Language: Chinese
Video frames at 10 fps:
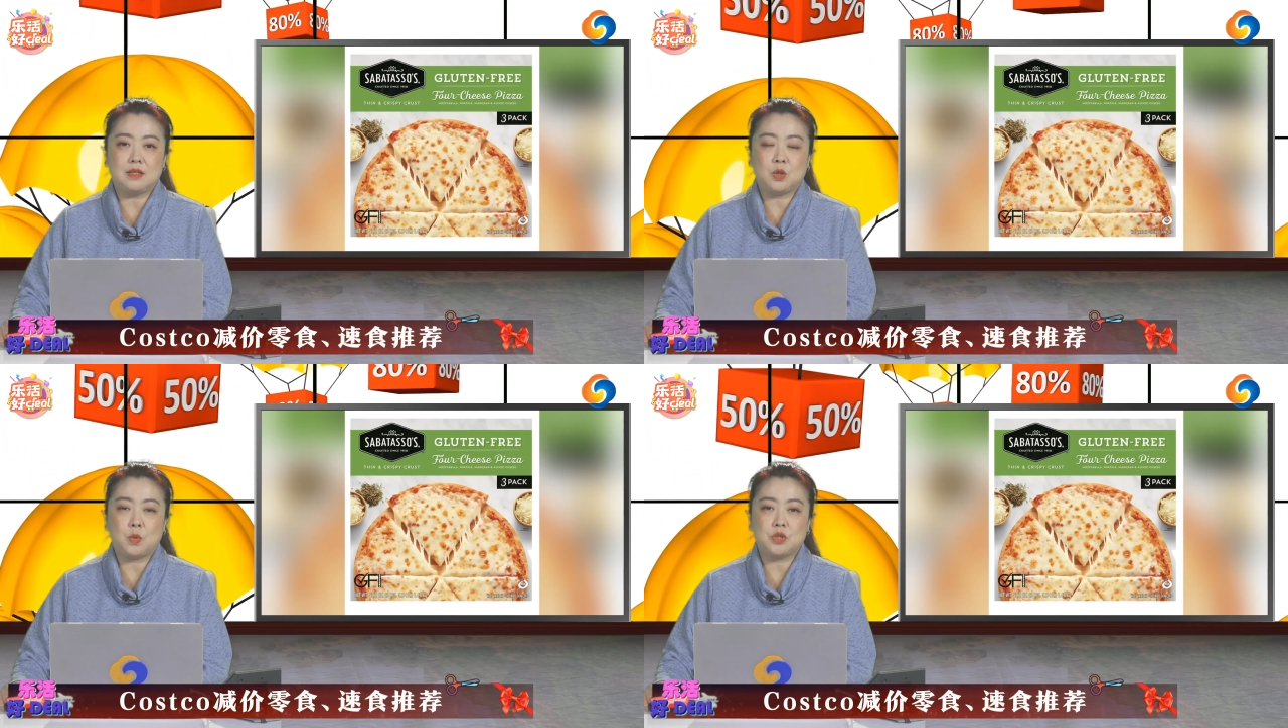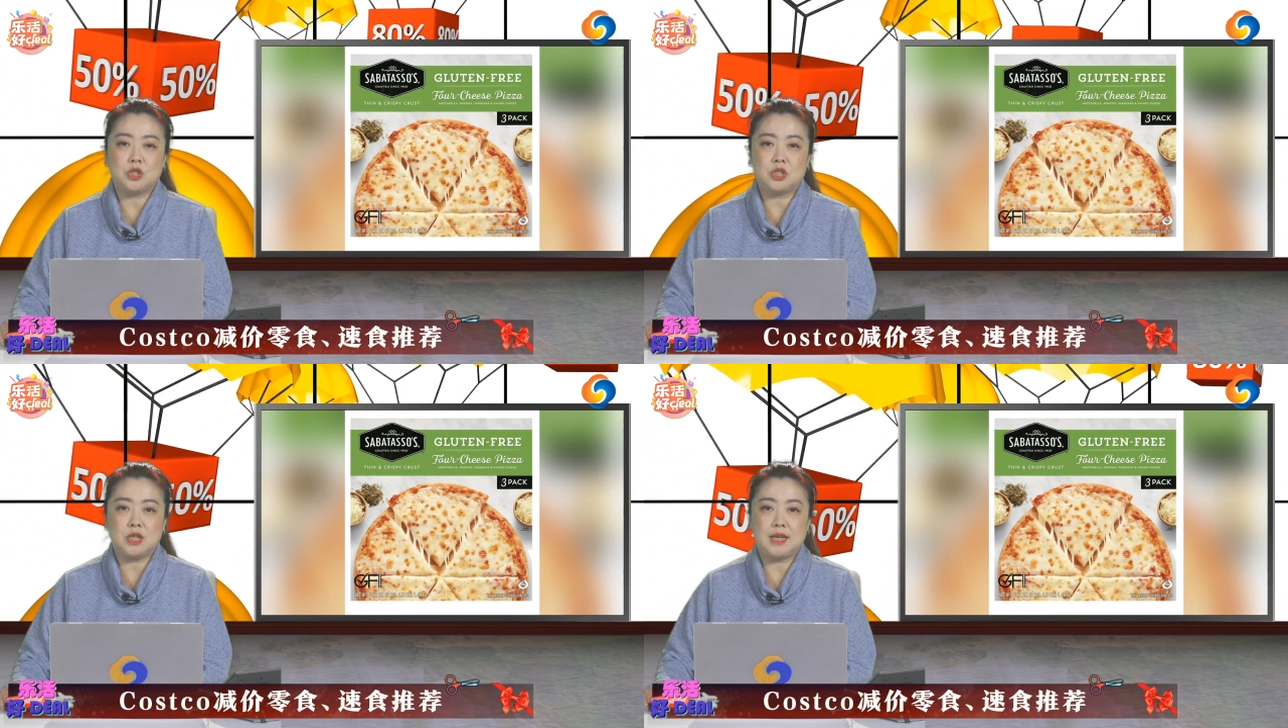一共
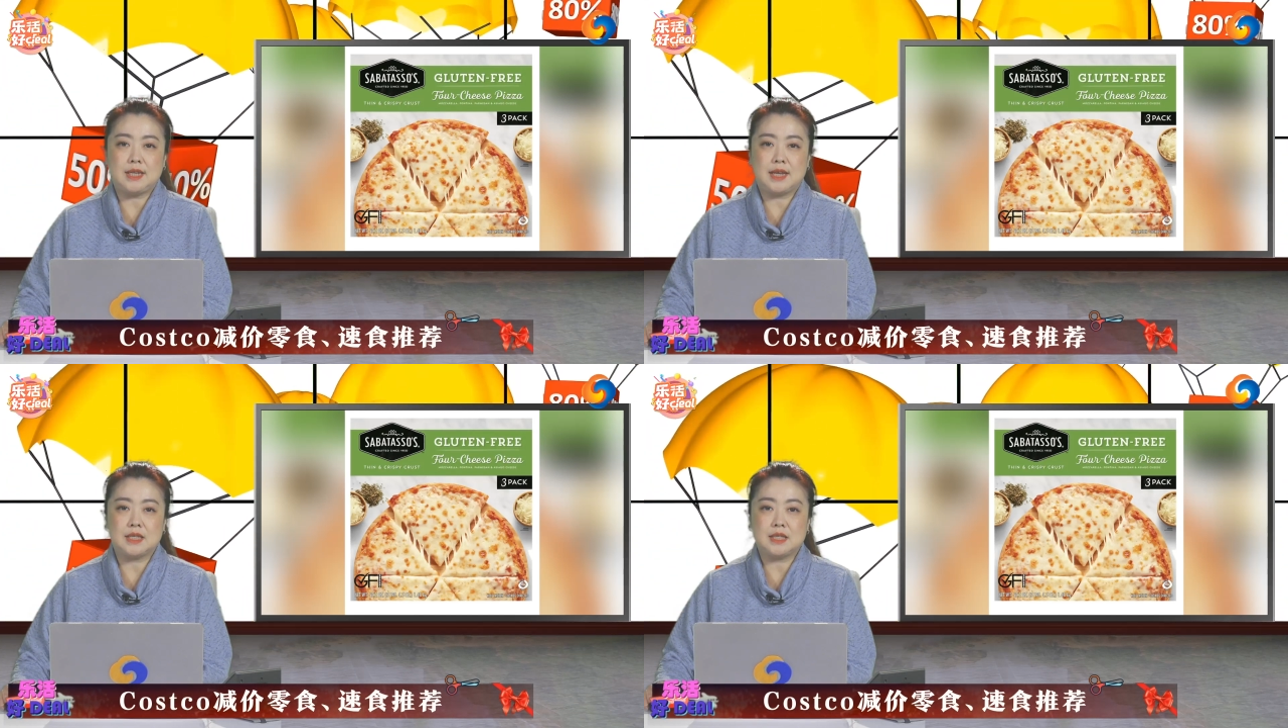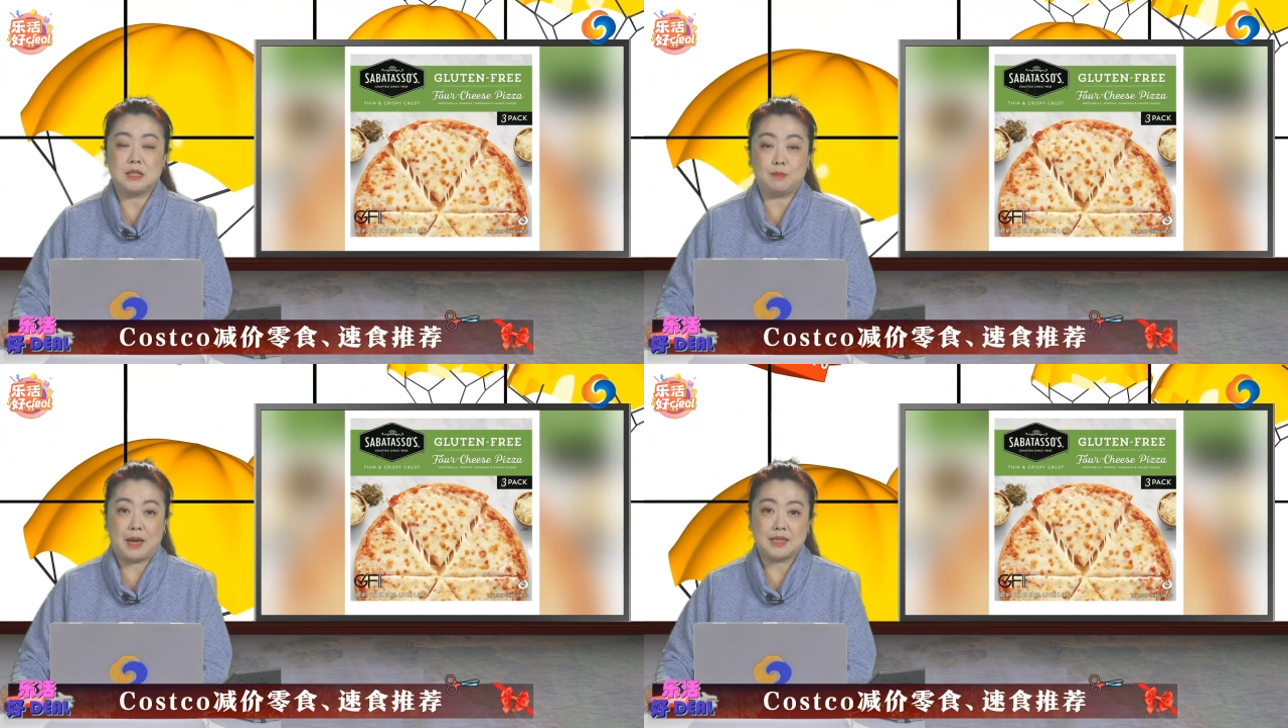是一点
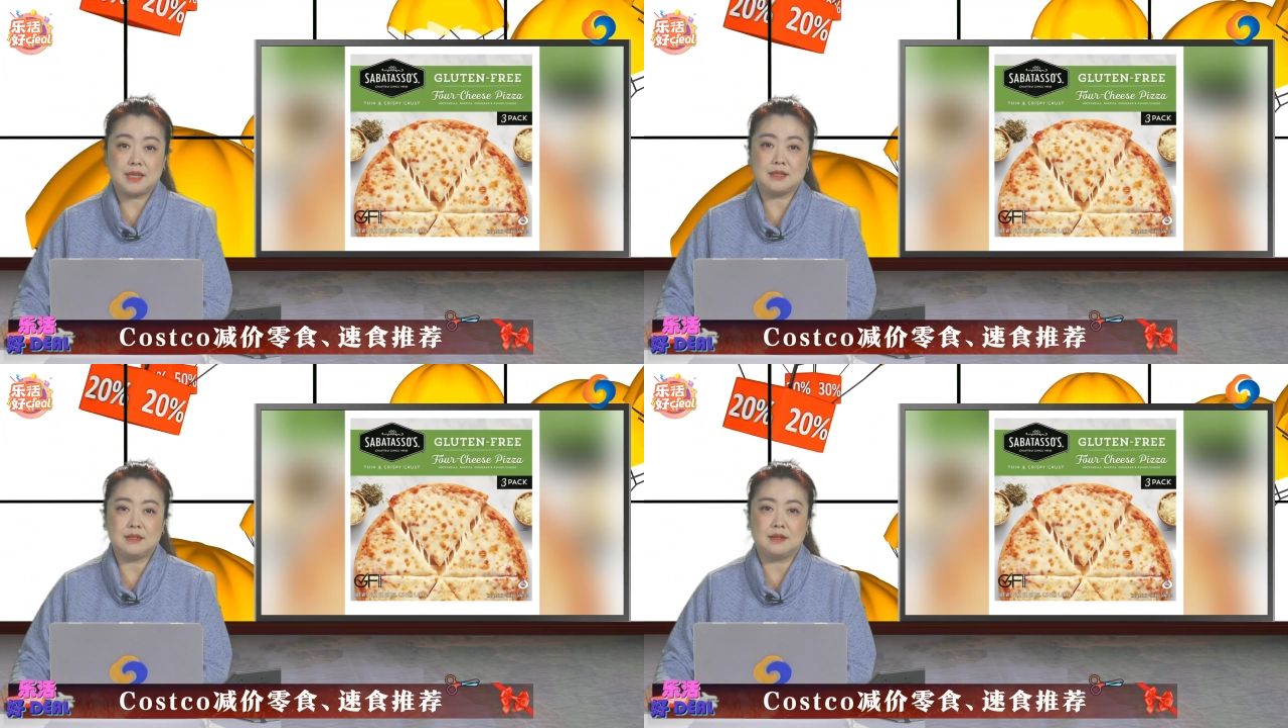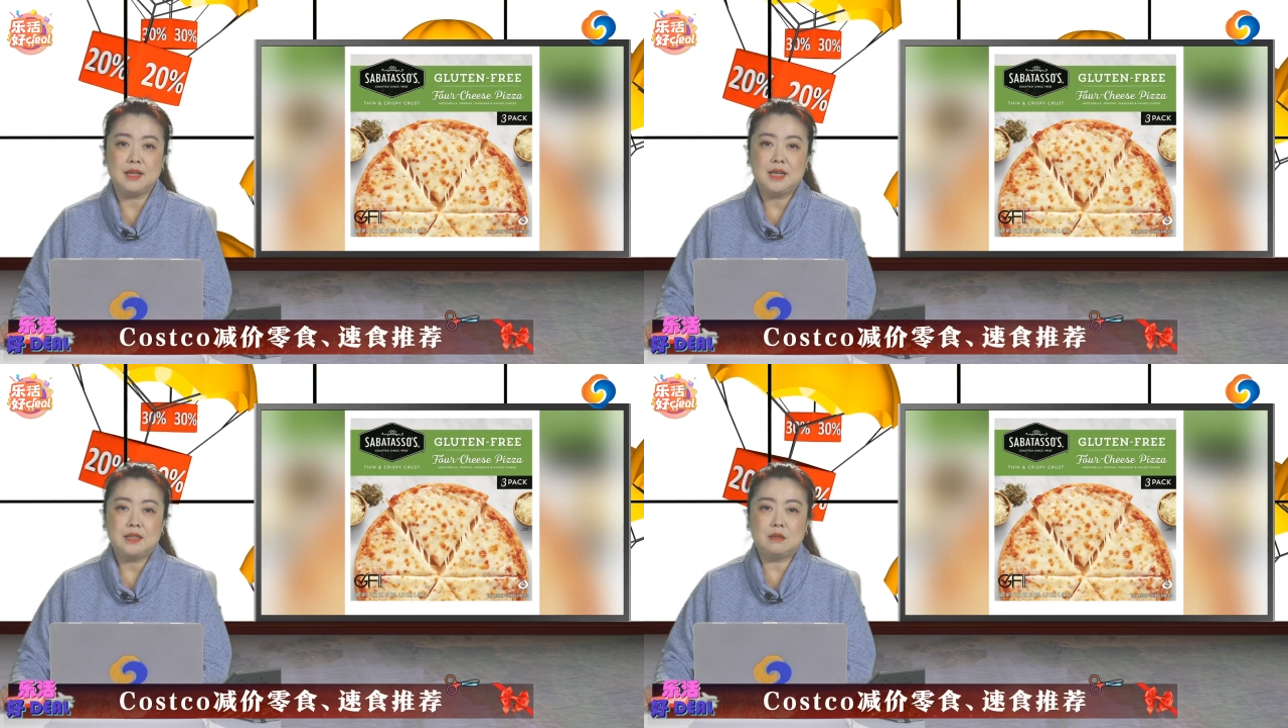四八千克。
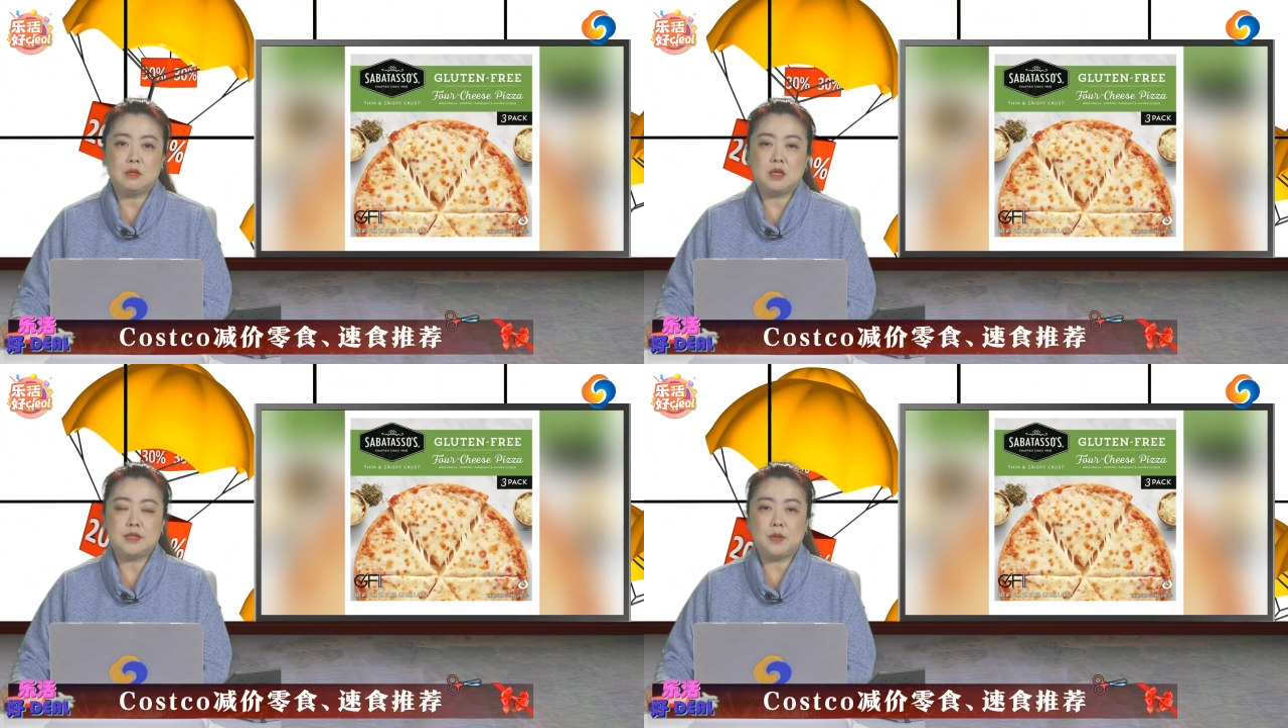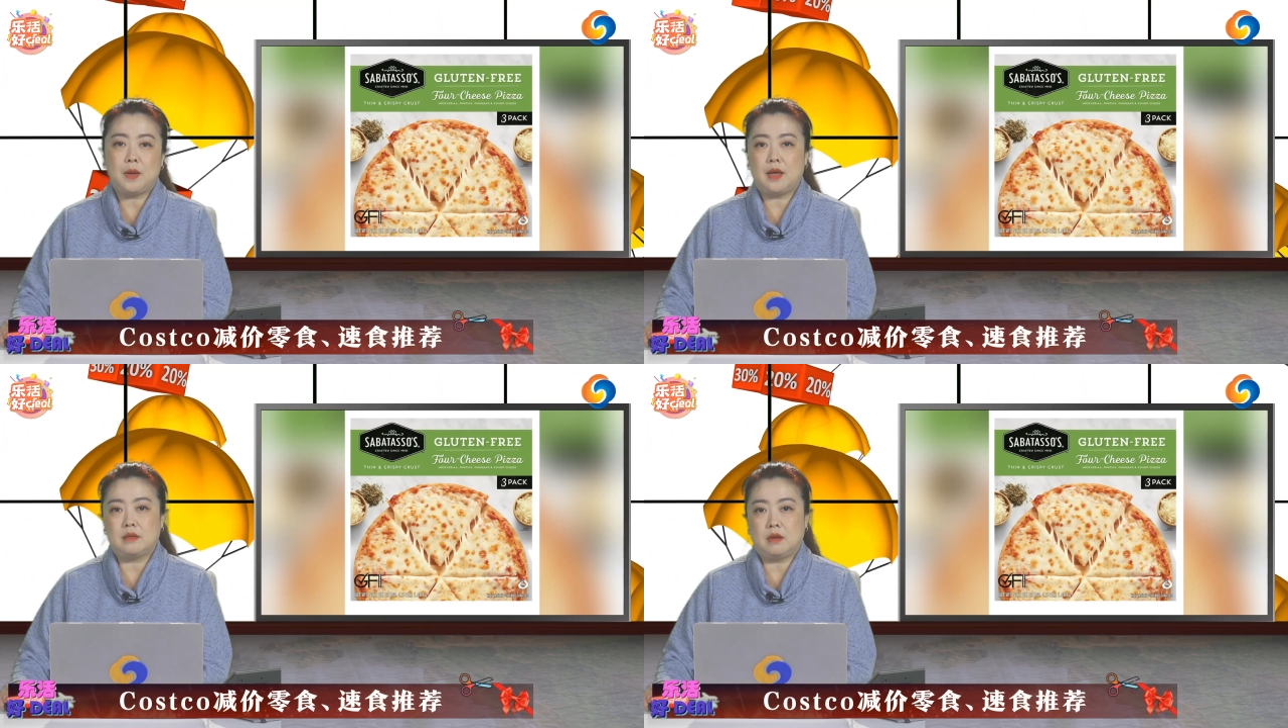那么这
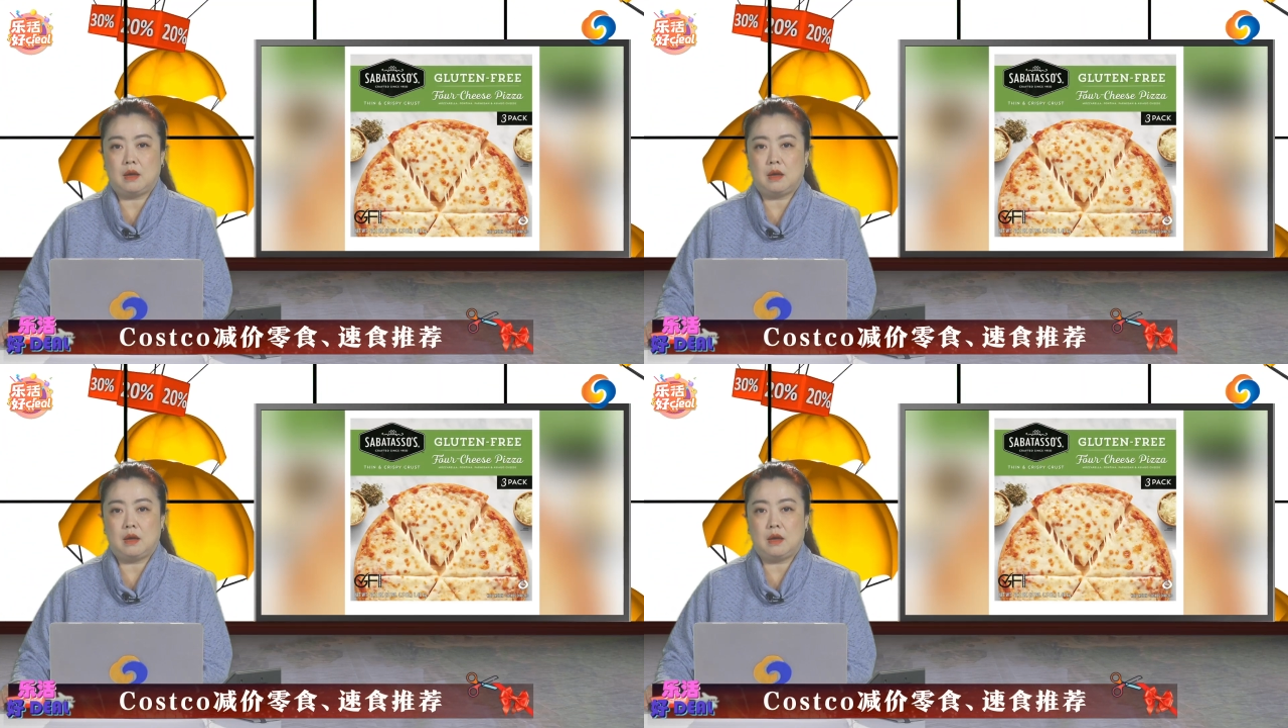款呃